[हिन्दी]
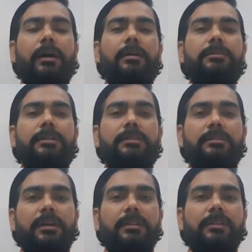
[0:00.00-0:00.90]
आज
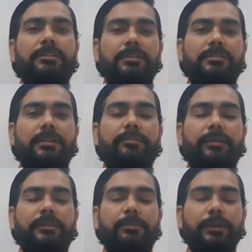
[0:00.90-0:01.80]
स्कंद षष्ठी
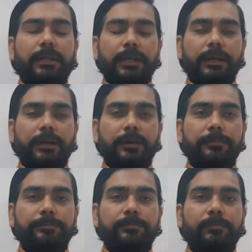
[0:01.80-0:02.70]
व्रत भी रहेगा
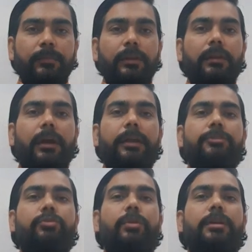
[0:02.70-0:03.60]
आइए
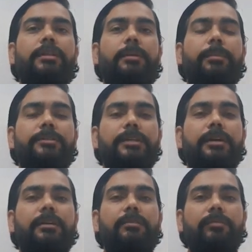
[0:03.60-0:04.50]
शुरू करते हैं
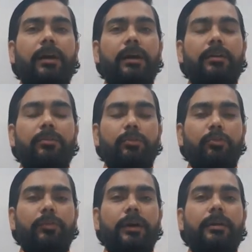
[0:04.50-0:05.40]
पंचांग वार
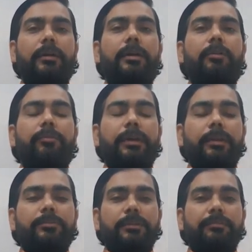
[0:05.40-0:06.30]
गुरुवार
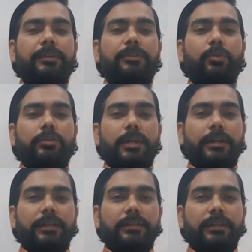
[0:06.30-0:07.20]
विक्रम संवत दो हजार
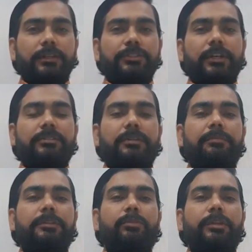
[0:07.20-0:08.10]
अठहत्तर शक
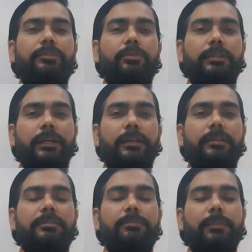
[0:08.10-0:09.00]
संवत उन्नीस सौ
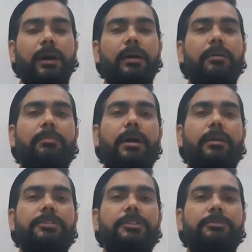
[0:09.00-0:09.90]
तिहालीस माह
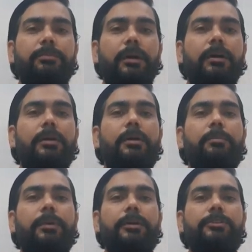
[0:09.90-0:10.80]
मार्गशीष माह
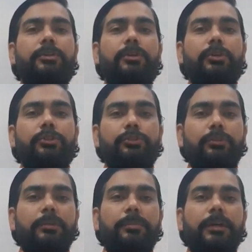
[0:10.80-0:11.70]
पक्ष
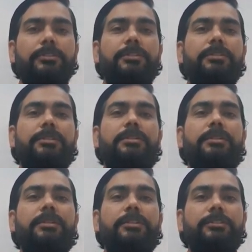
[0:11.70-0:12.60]
शुक्ल पक्ष
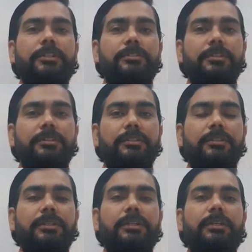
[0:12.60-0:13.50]
तिथि षष्ठी
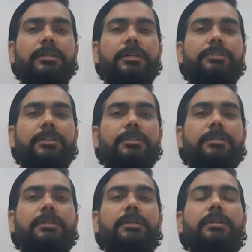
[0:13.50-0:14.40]
तिथि नक्षत्र